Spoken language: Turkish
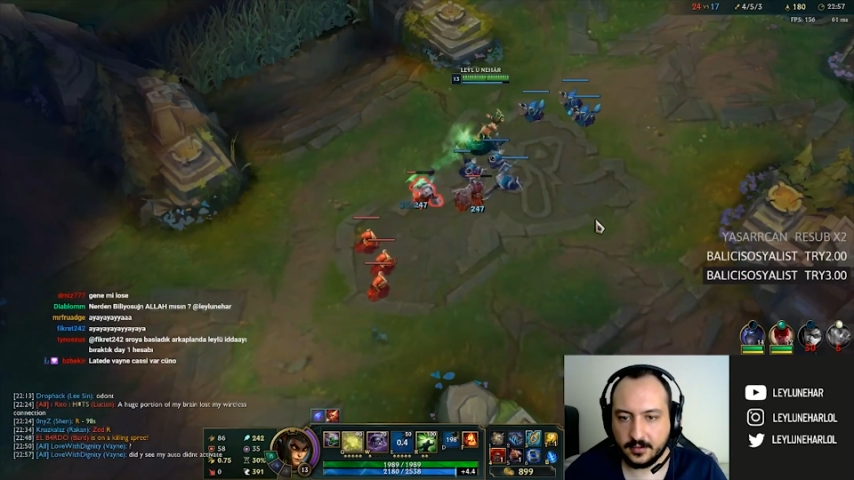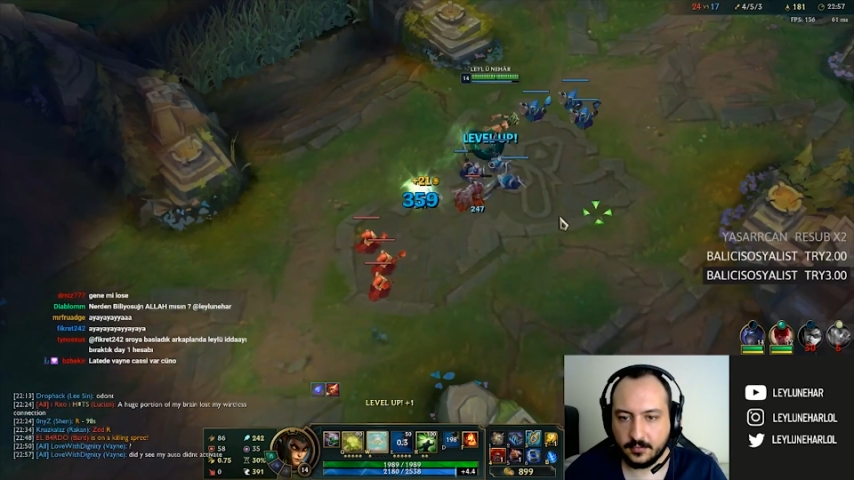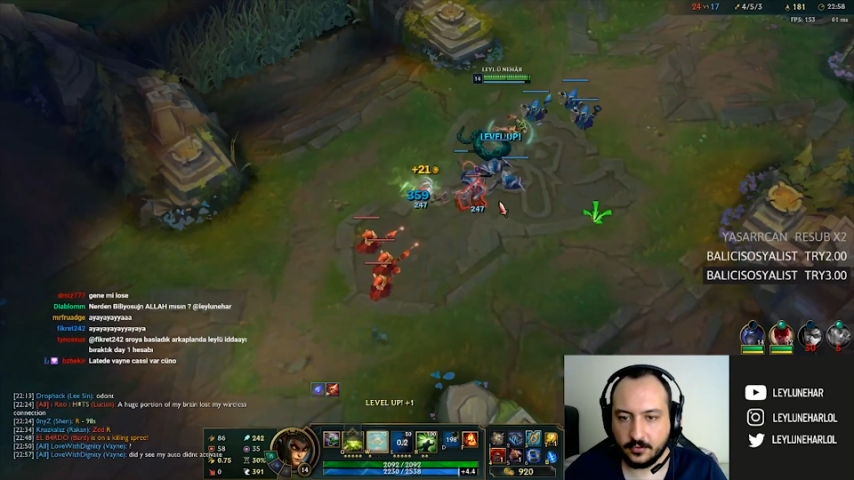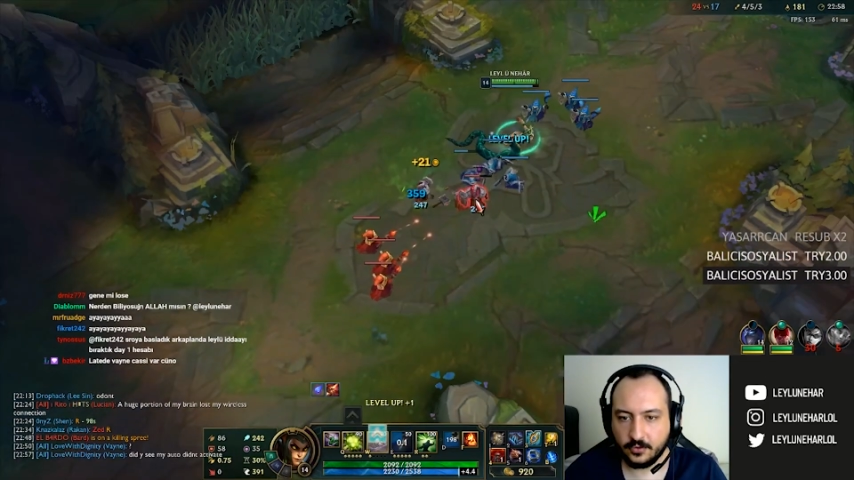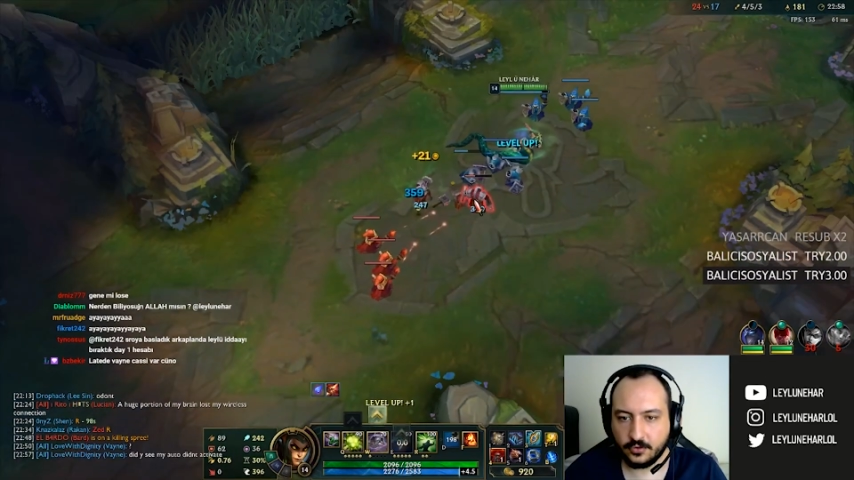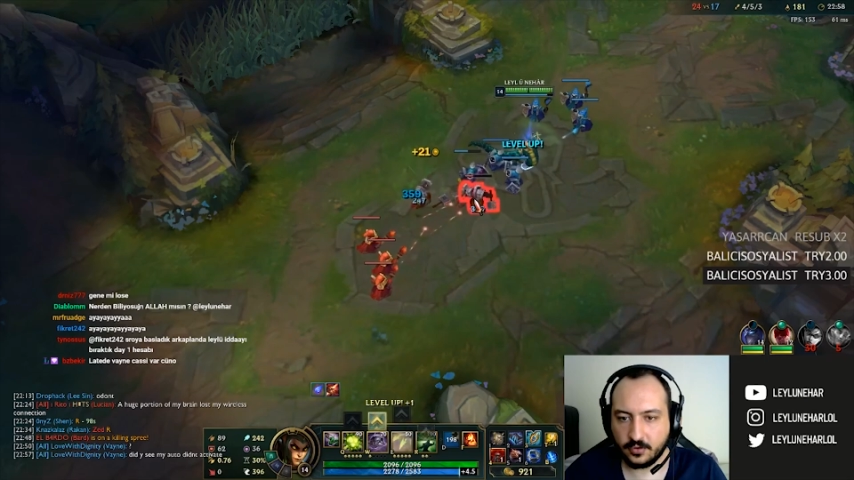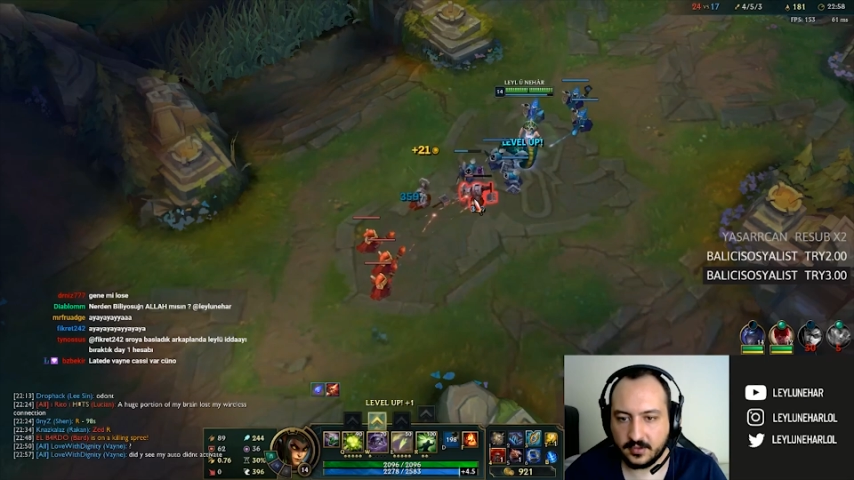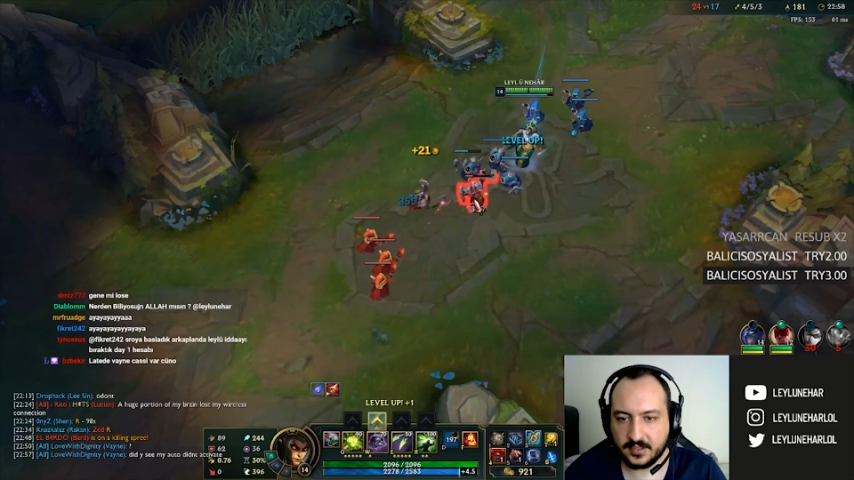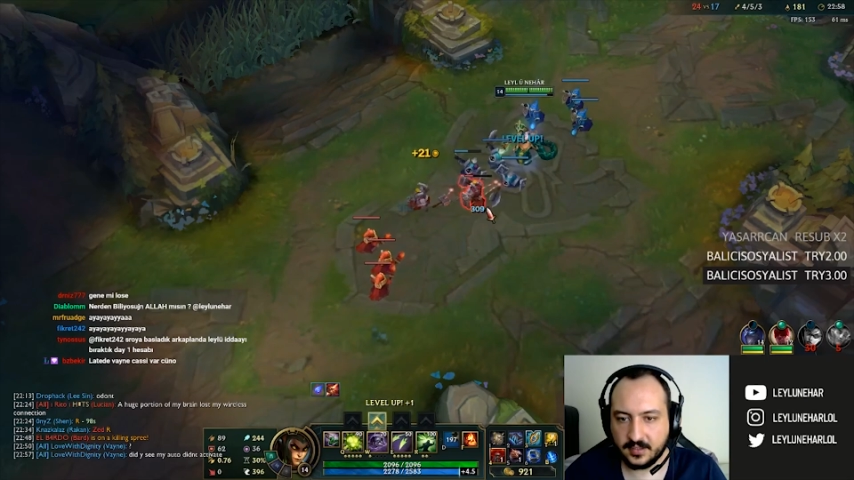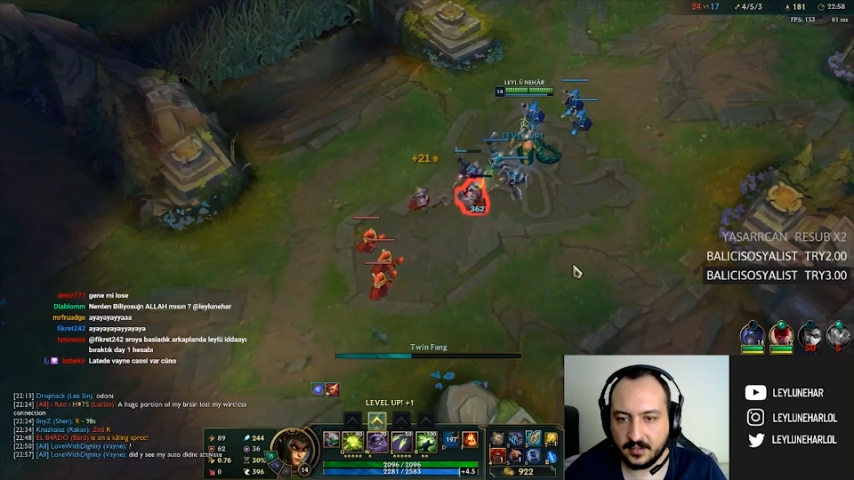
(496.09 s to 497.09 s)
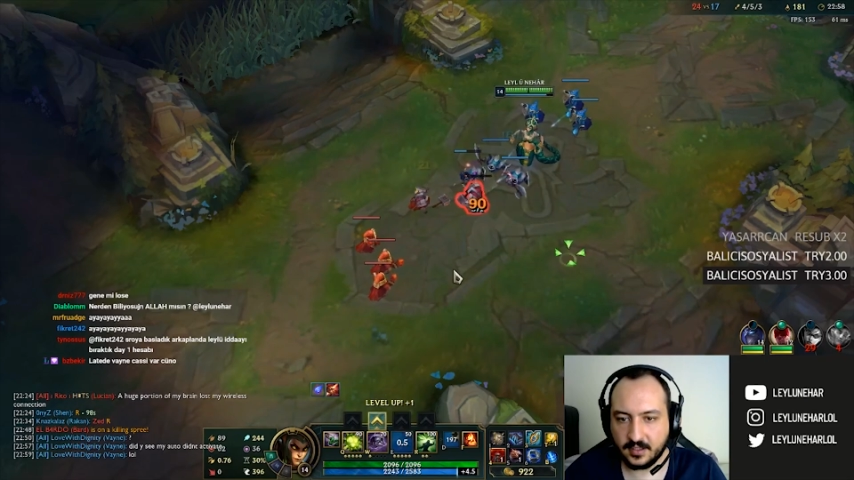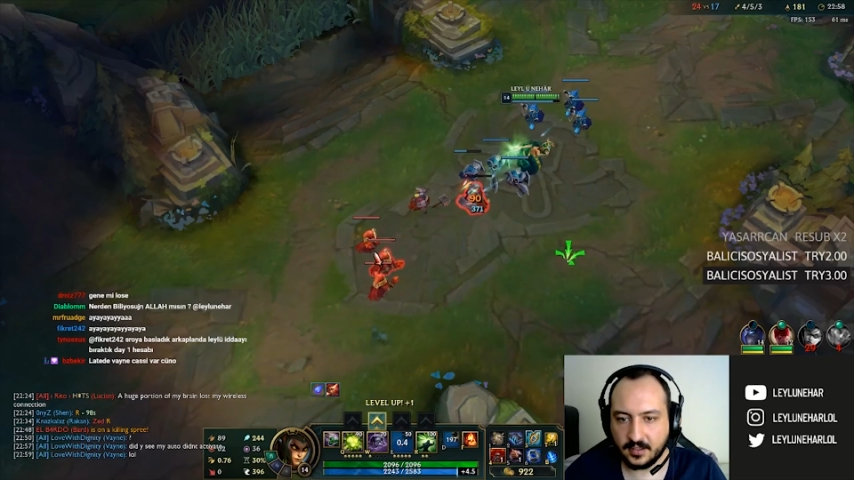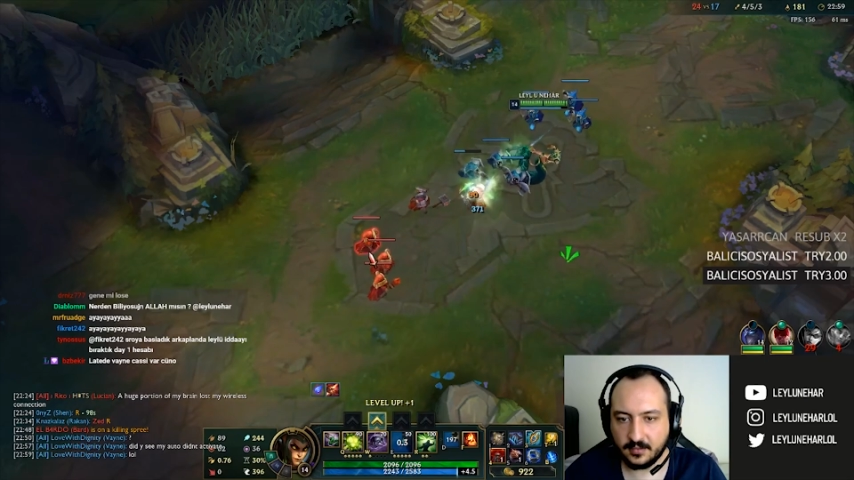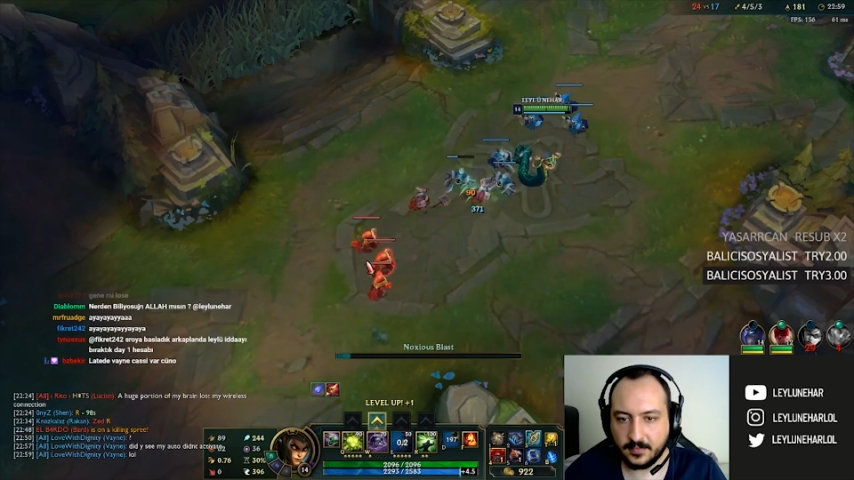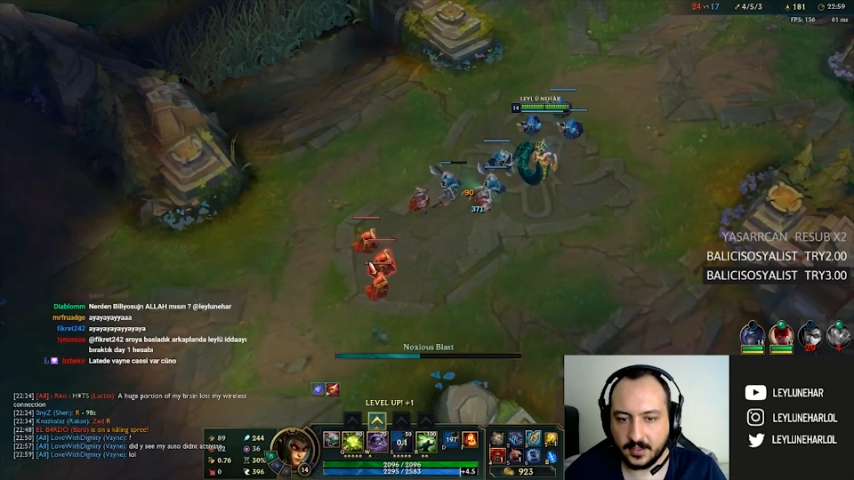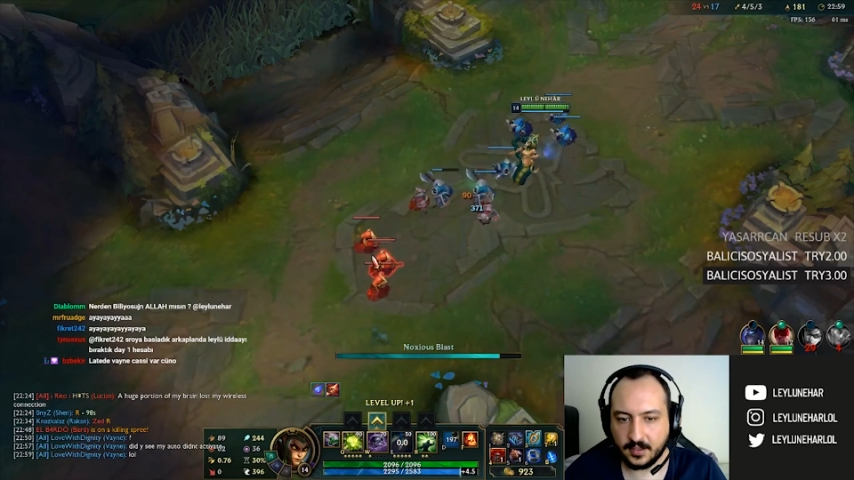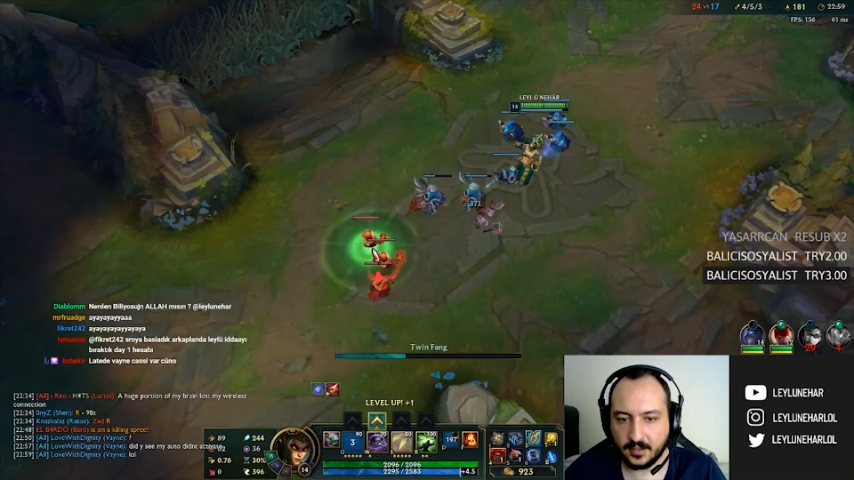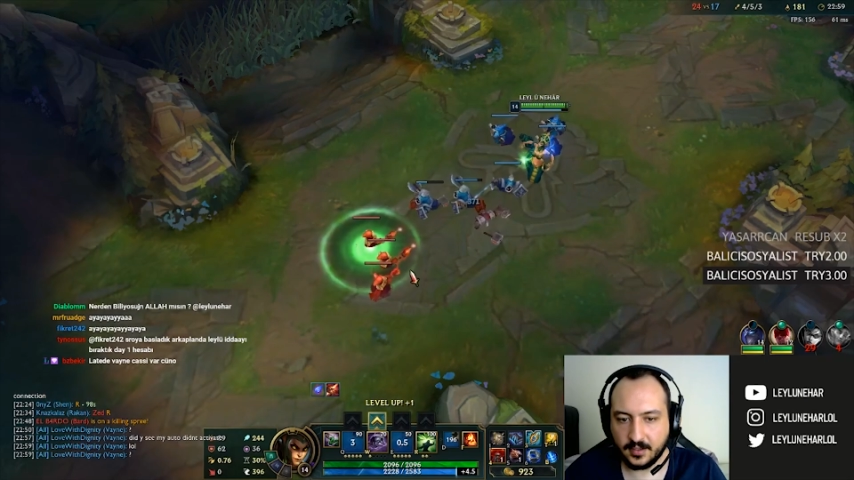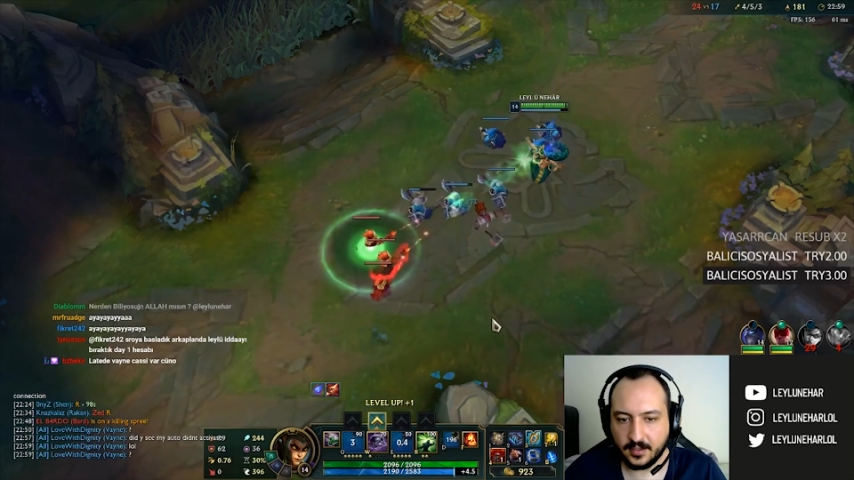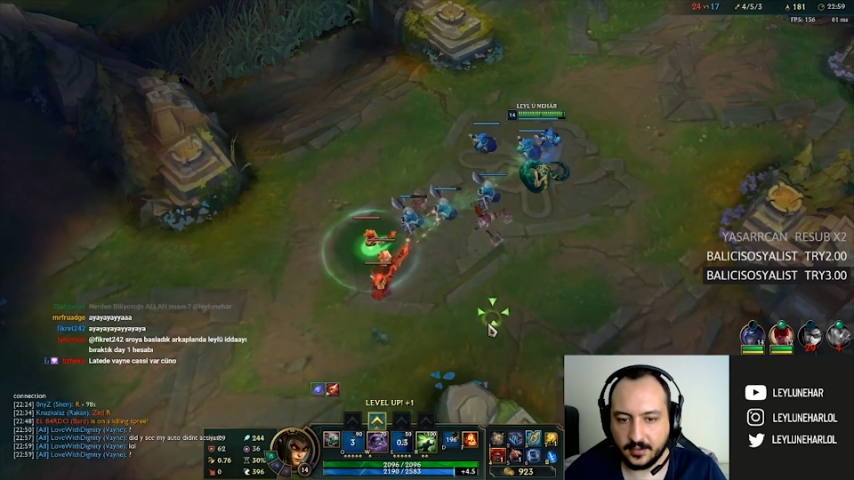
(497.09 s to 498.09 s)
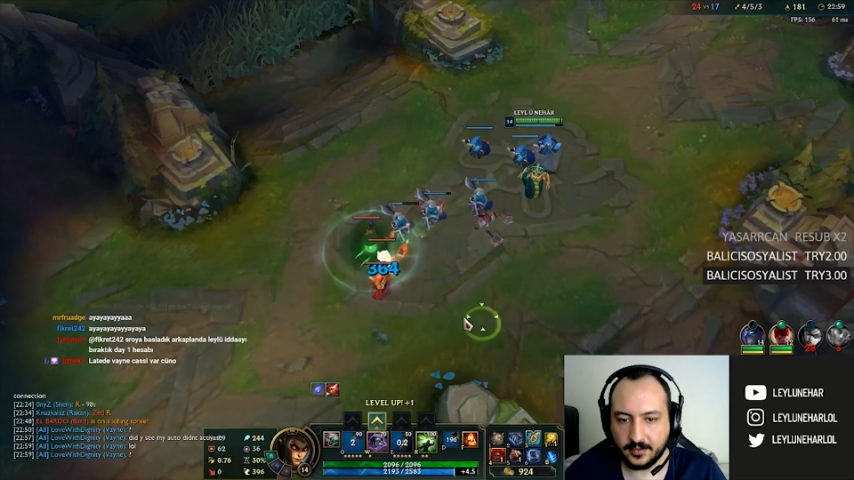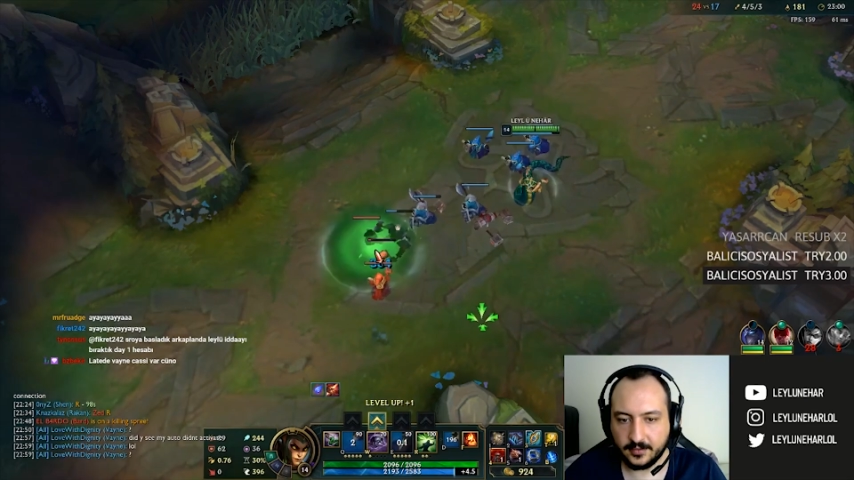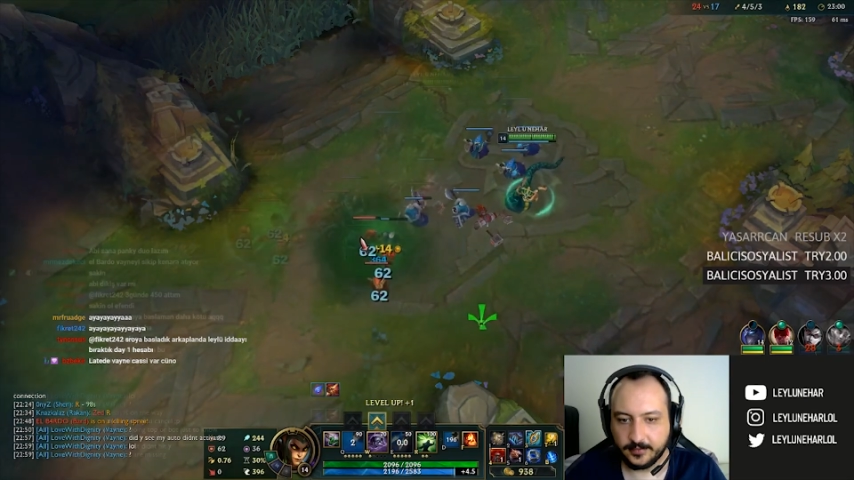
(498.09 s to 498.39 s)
Bugün çok sinirlendim ben ya.